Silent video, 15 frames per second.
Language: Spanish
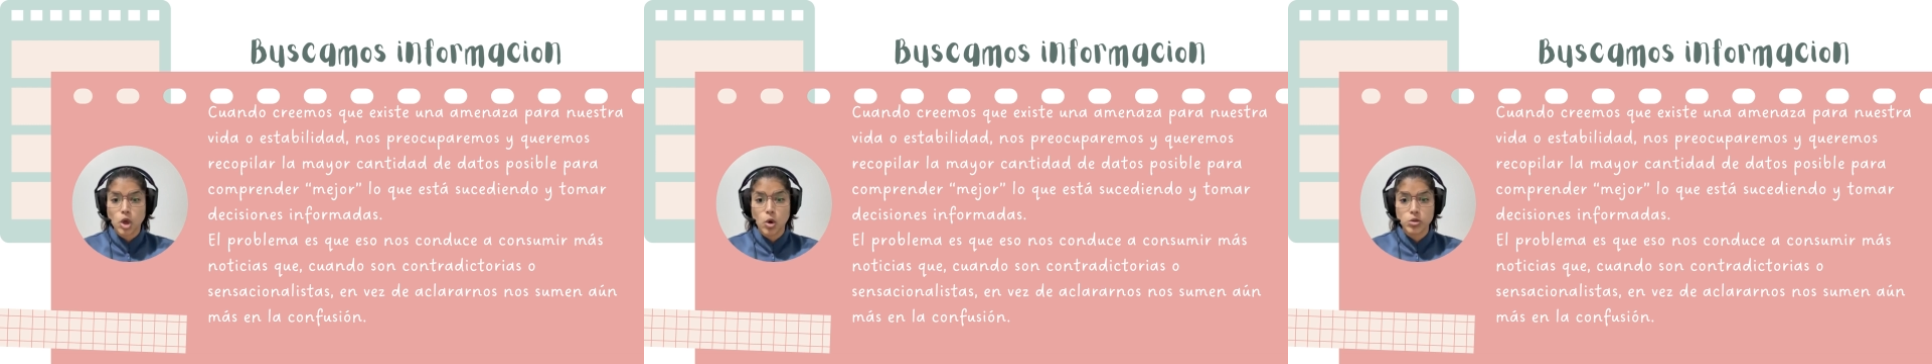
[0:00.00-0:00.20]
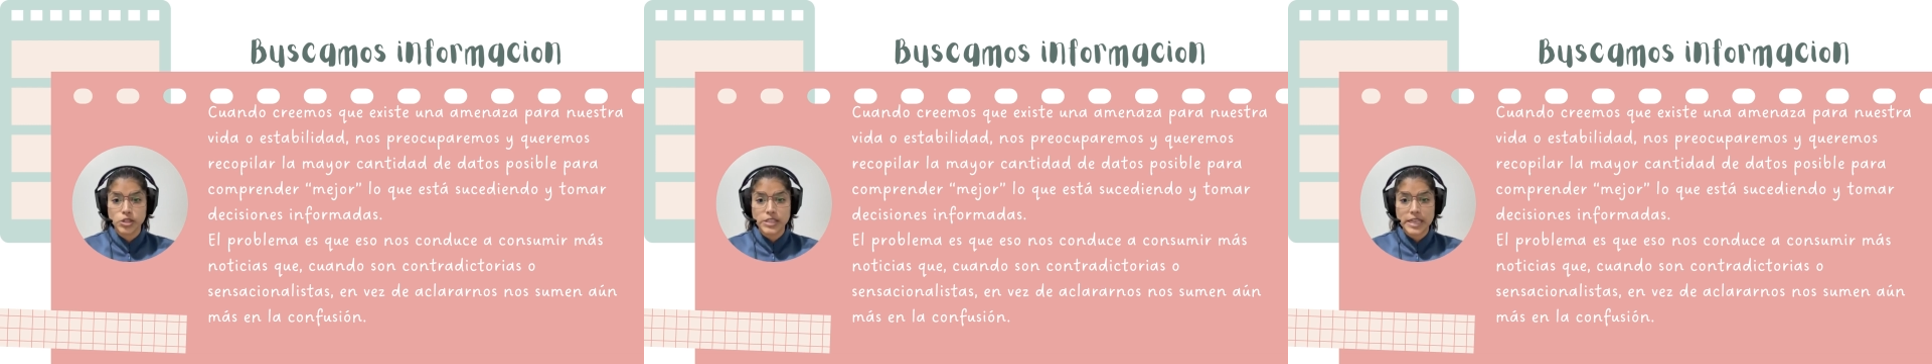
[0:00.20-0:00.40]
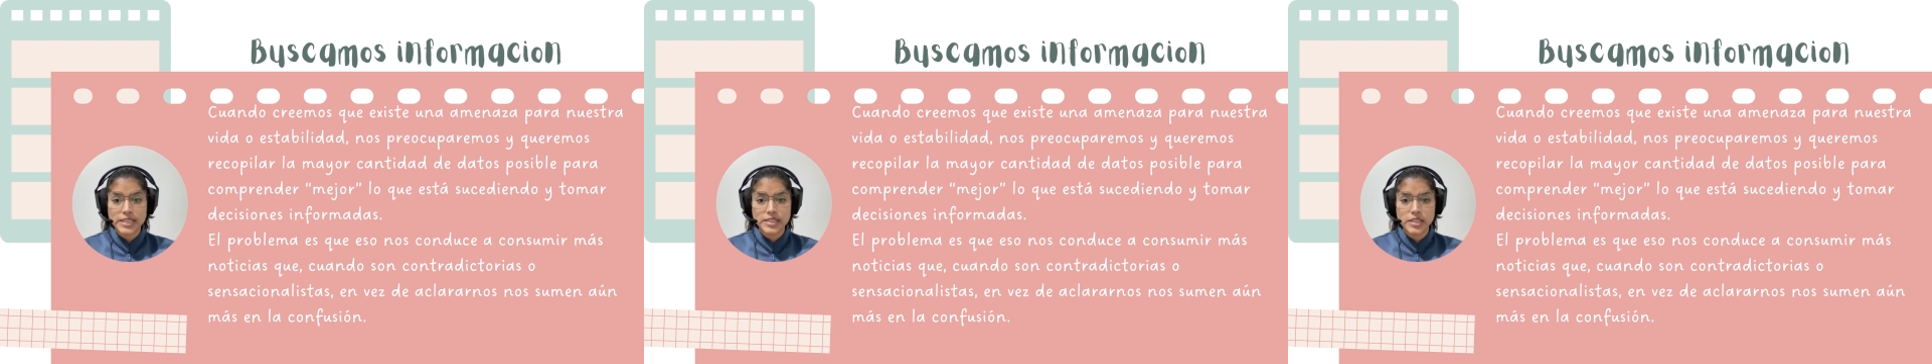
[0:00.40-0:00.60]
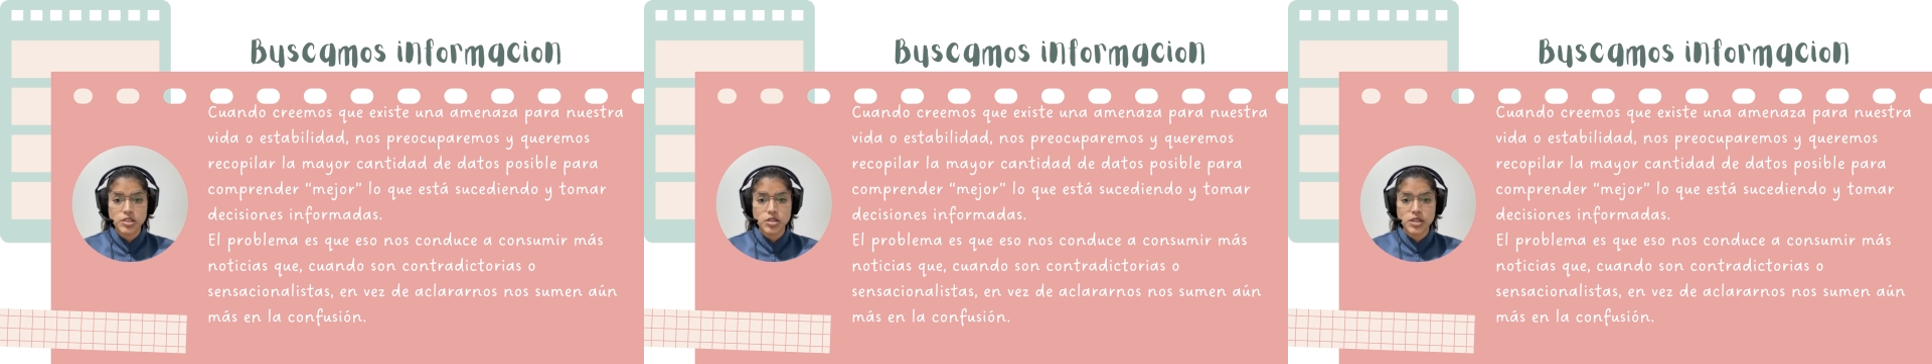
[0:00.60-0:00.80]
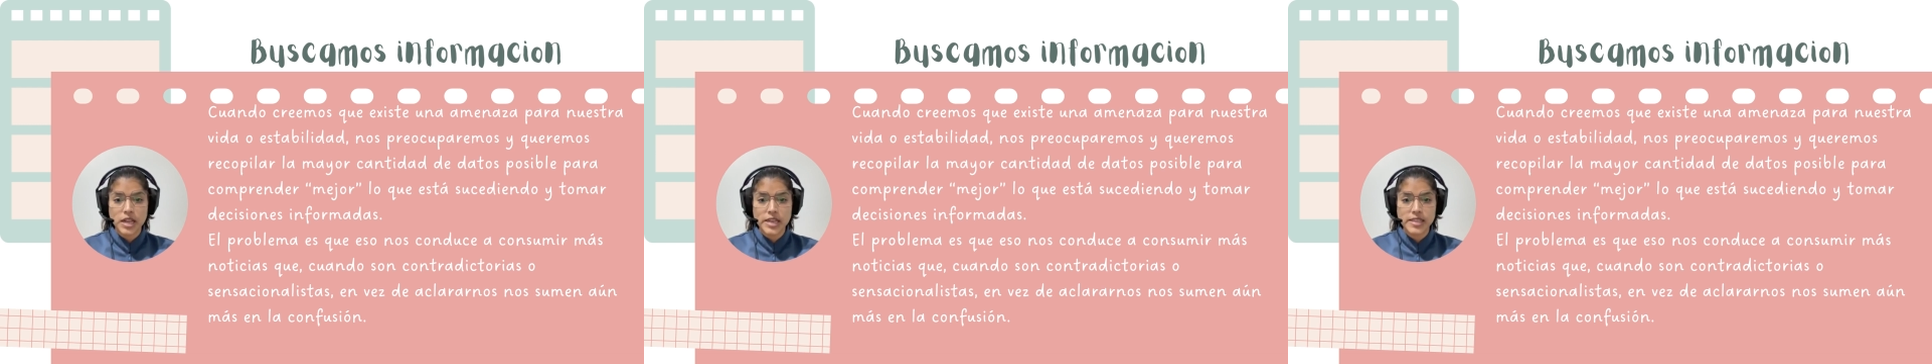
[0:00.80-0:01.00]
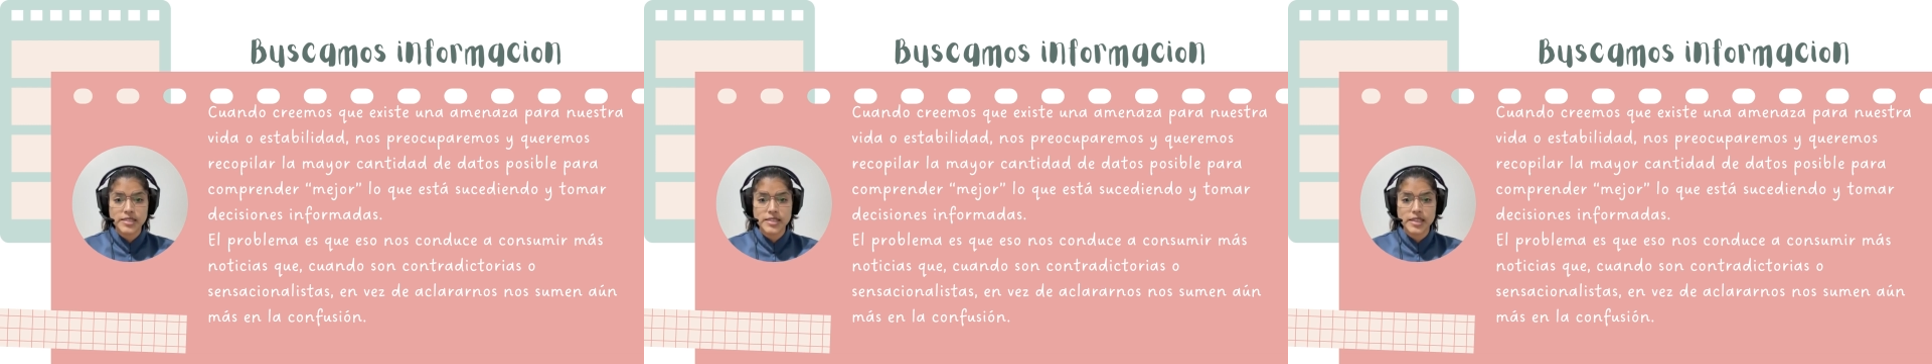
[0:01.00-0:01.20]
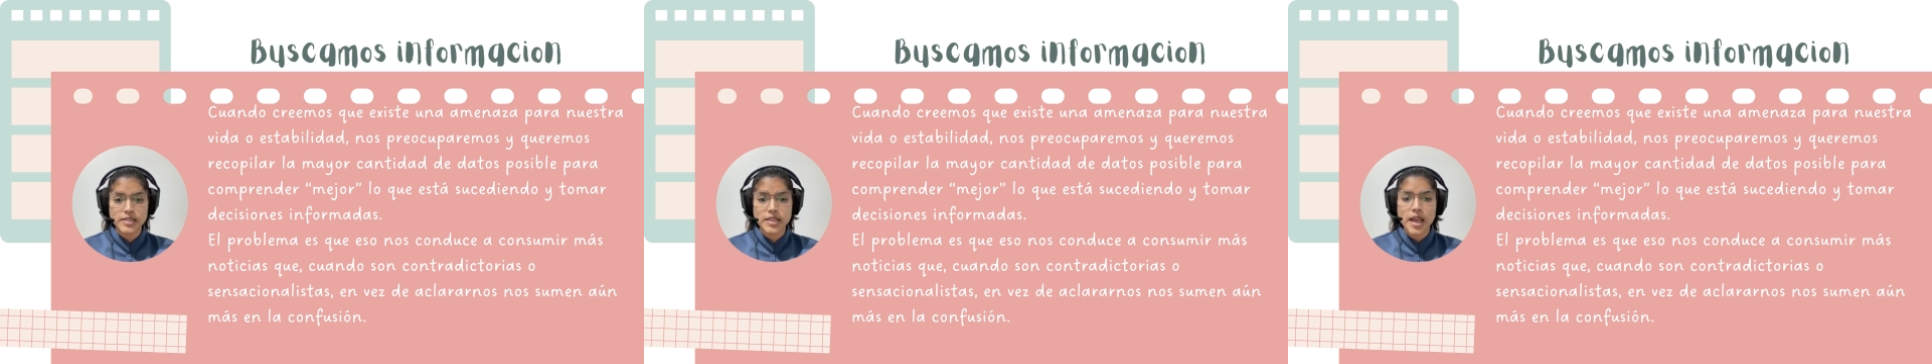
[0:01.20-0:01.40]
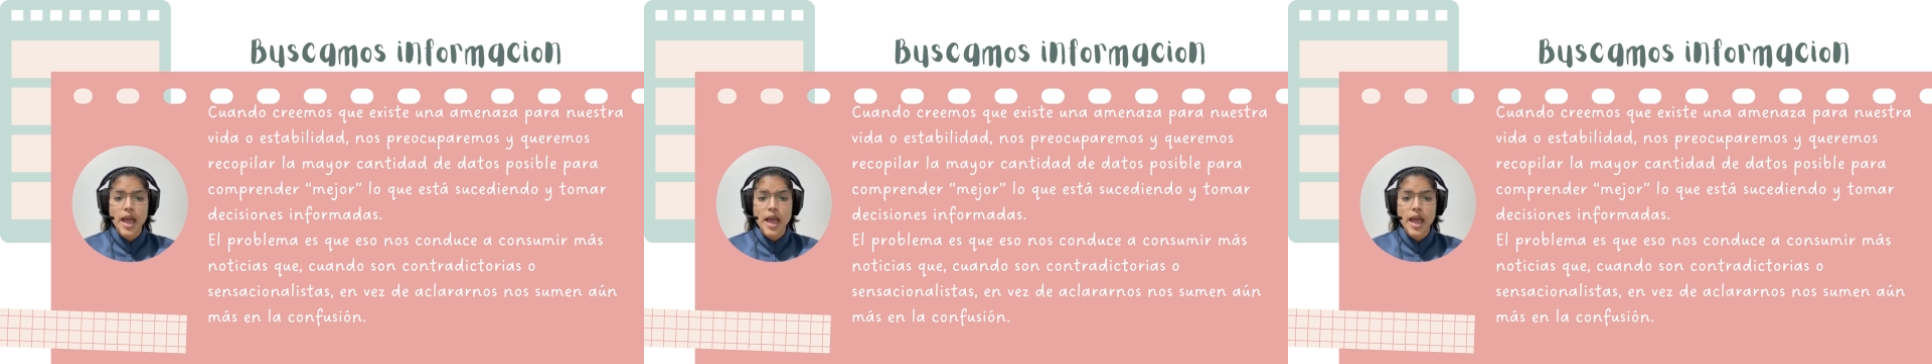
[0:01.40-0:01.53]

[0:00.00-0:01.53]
o sensacionalistas,